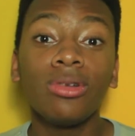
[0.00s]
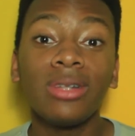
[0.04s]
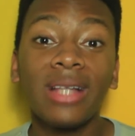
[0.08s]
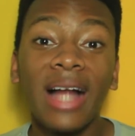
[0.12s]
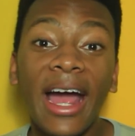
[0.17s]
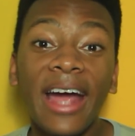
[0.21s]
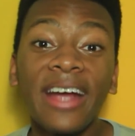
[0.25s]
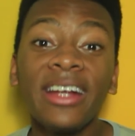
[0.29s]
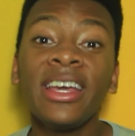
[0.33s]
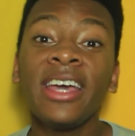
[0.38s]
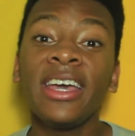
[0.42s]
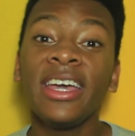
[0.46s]

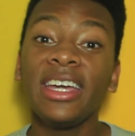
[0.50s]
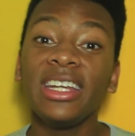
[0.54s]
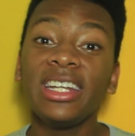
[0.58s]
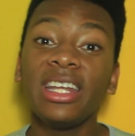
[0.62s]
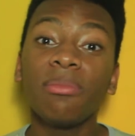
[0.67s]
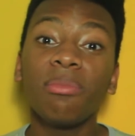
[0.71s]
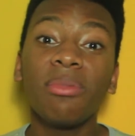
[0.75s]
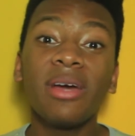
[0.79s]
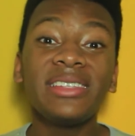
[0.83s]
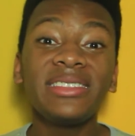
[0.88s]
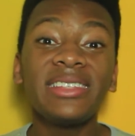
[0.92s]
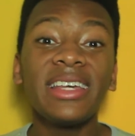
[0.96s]
Goulart e
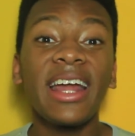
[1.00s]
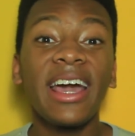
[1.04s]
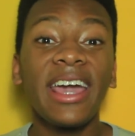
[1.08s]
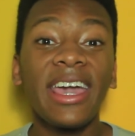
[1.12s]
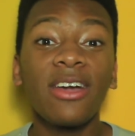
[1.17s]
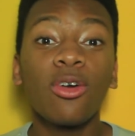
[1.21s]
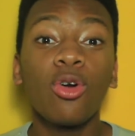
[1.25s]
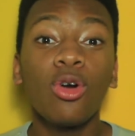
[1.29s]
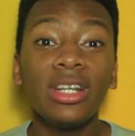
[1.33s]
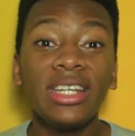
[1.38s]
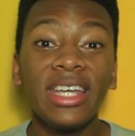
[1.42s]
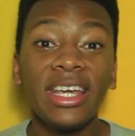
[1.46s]
depois será
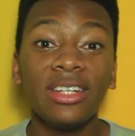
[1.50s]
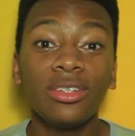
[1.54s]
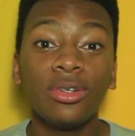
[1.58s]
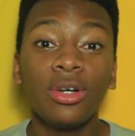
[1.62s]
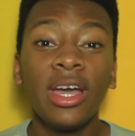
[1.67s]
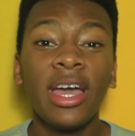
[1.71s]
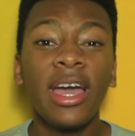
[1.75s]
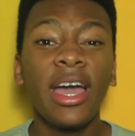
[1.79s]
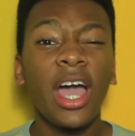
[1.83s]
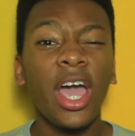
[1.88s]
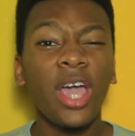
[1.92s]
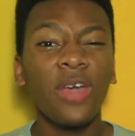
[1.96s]

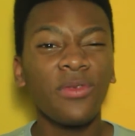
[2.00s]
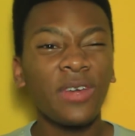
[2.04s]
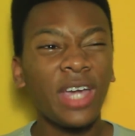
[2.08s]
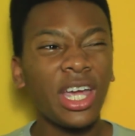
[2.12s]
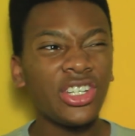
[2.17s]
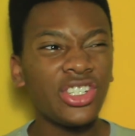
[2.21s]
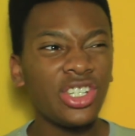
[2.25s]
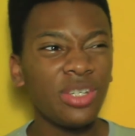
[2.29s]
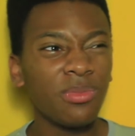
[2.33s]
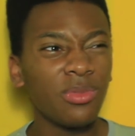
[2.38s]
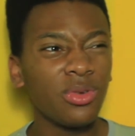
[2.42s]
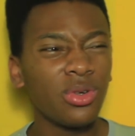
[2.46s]
recolhido. Aí
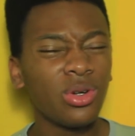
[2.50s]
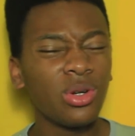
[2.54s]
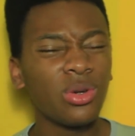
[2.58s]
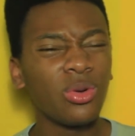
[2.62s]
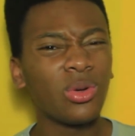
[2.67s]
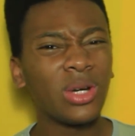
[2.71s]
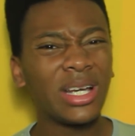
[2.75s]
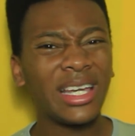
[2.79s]
fiquei tipo,